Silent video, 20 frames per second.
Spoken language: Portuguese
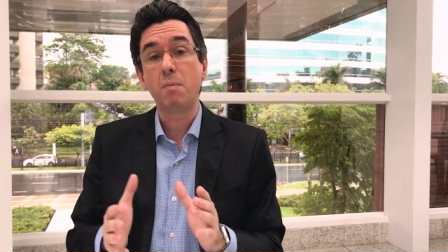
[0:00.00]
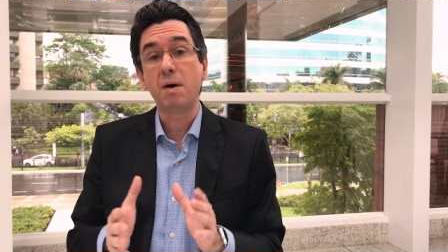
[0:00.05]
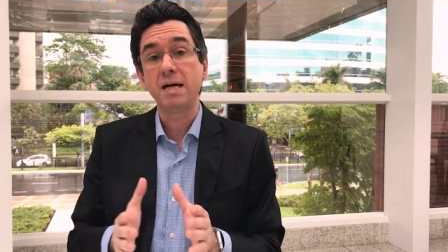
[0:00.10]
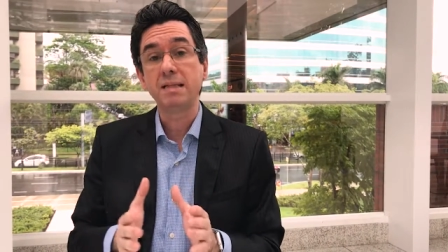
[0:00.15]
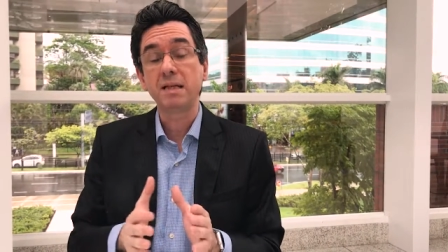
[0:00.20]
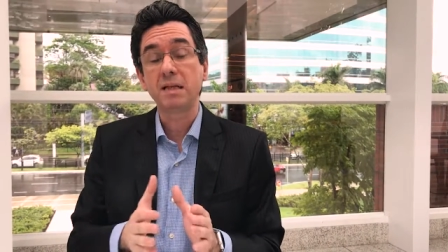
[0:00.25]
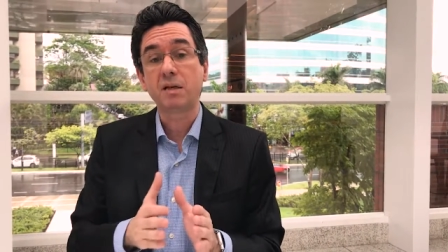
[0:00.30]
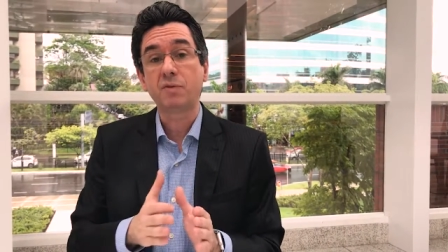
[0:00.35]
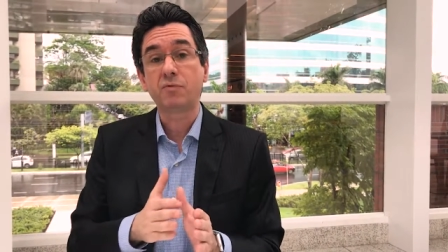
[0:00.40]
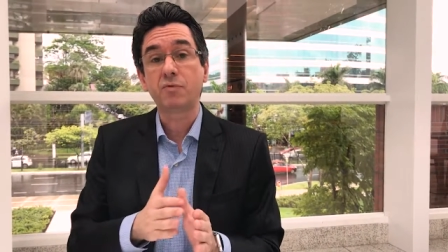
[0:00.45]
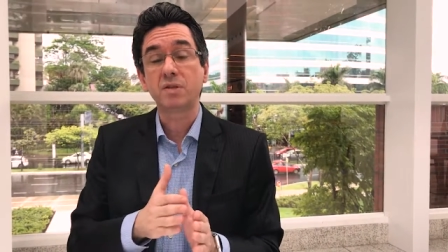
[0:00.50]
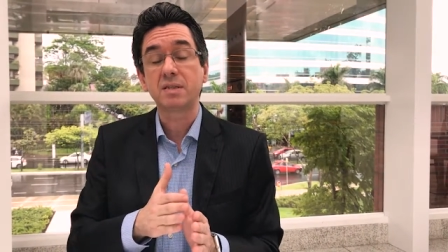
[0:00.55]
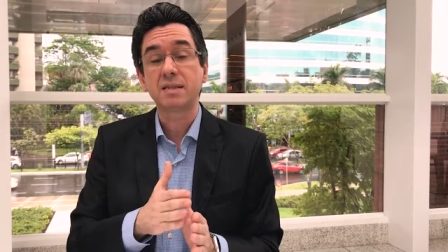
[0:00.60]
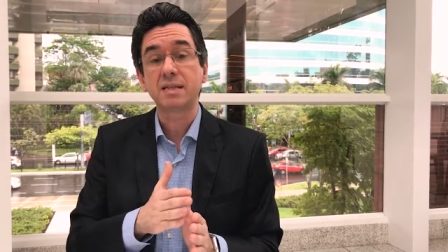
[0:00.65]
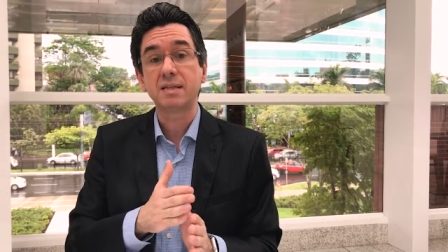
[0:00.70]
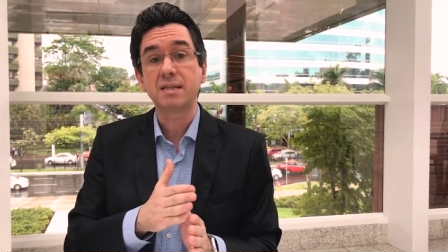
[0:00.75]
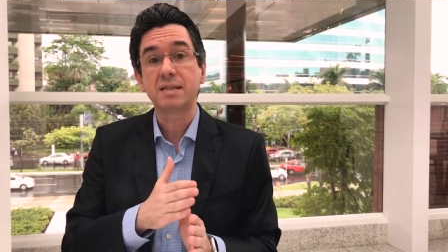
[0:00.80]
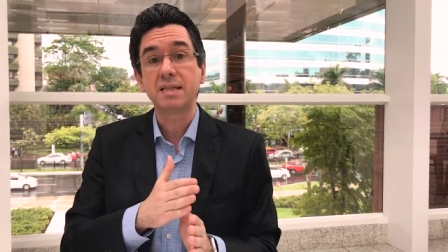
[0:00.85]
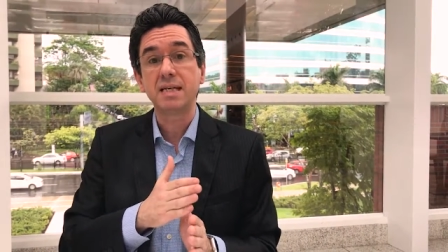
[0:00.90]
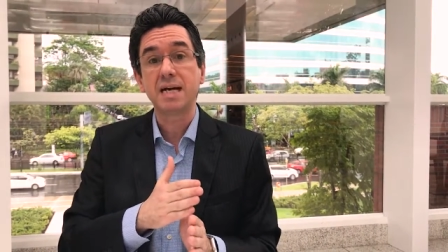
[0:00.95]
manda que
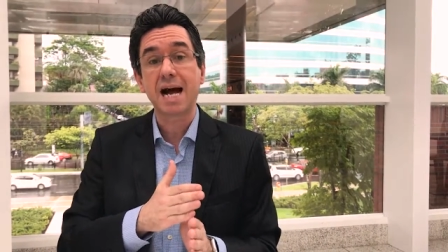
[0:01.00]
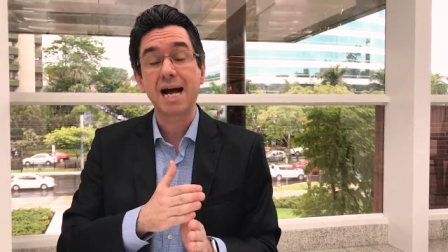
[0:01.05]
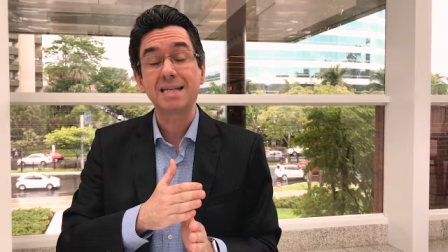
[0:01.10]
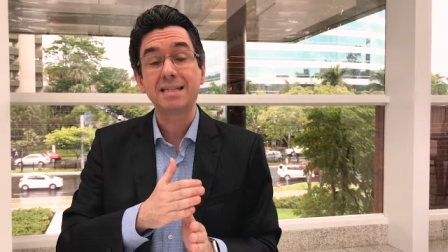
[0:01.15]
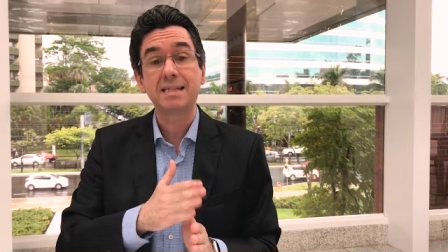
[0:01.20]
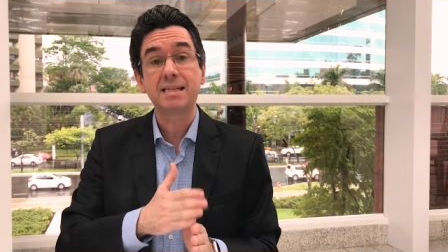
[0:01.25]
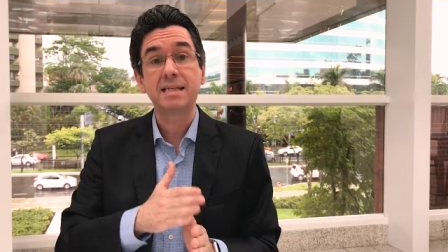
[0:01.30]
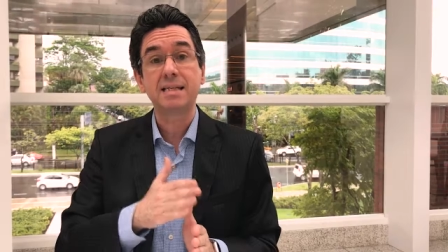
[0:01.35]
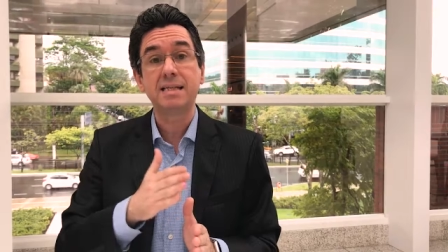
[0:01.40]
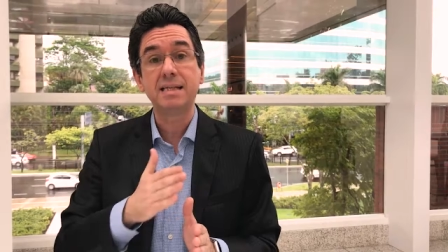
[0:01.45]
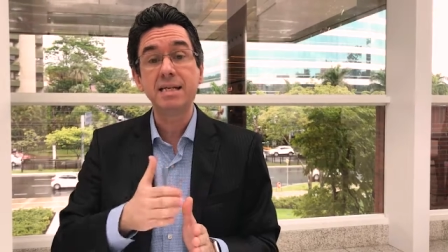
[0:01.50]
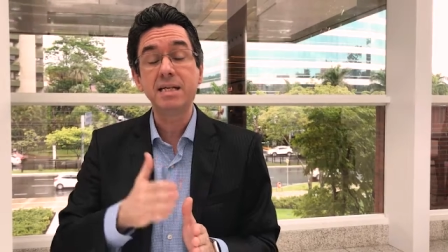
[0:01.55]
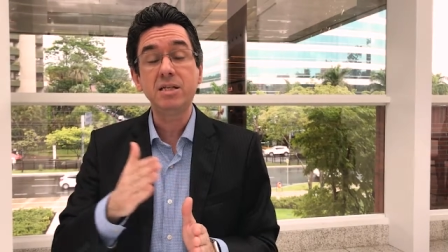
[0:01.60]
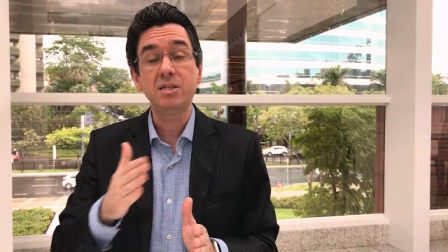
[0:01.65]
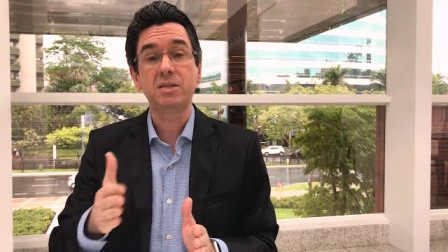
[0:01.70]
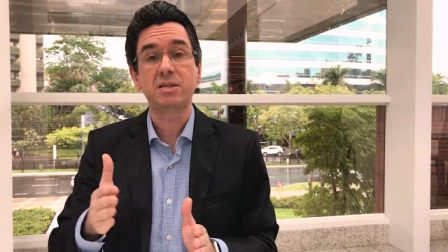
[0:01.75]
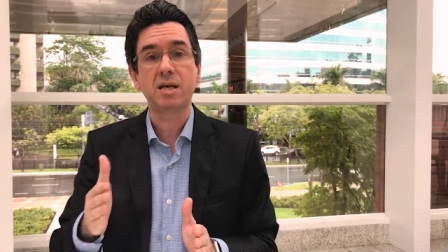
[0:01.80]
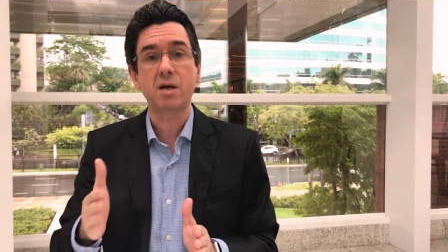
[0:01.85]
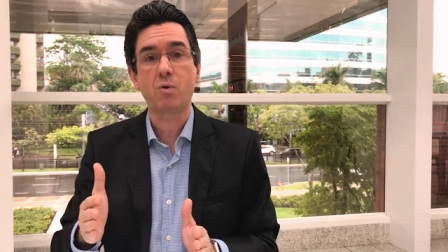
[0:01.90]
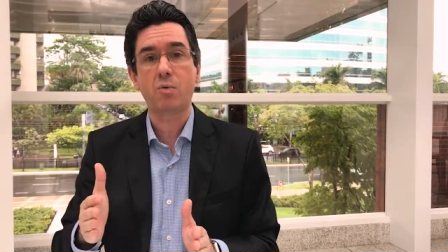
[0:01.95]
você siga a
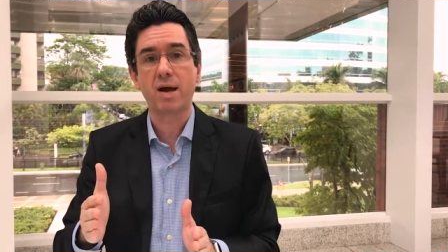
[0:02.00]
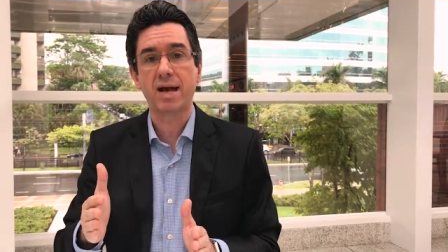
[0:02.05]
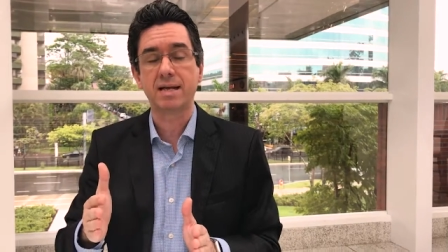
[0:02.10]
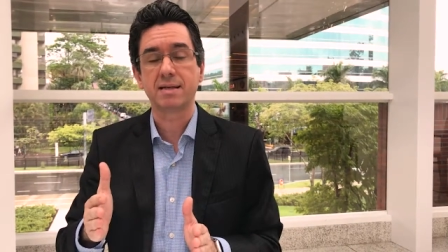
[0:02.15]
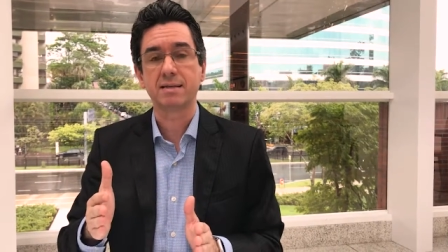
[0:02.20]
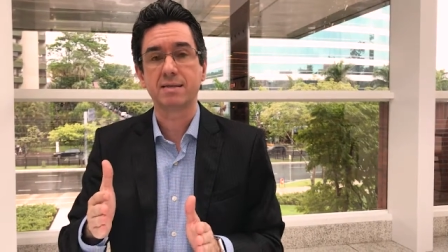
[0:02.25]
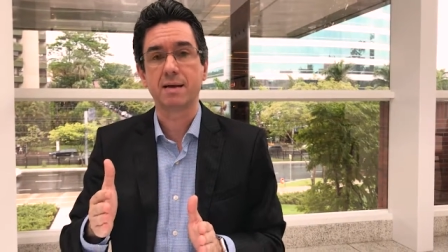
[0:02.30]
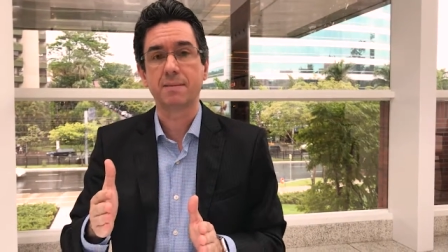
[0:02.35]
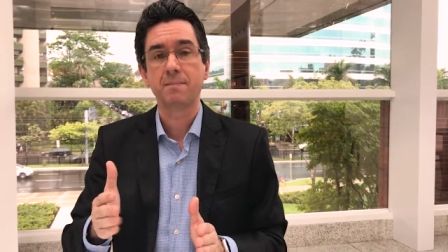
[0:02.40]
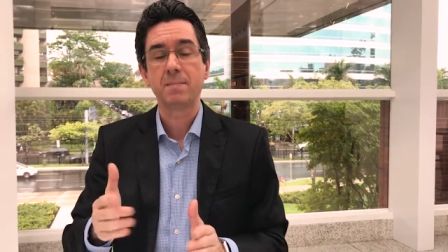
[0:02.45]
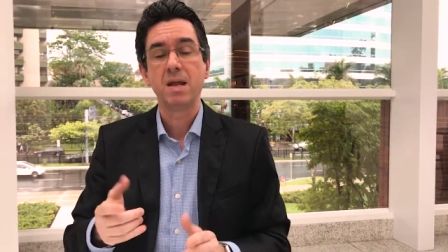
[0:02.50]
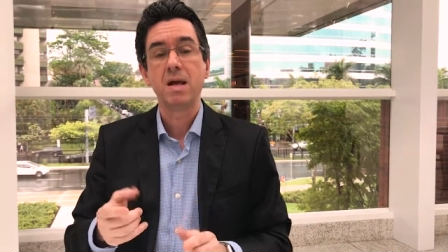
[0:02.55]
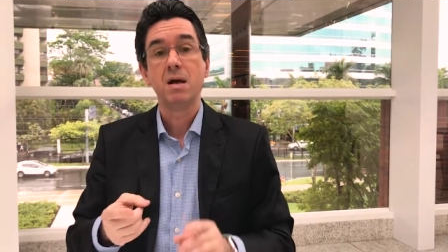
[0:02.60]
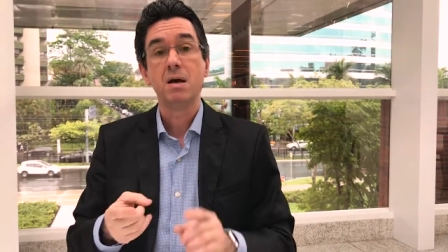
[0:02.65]
seguinte sequência: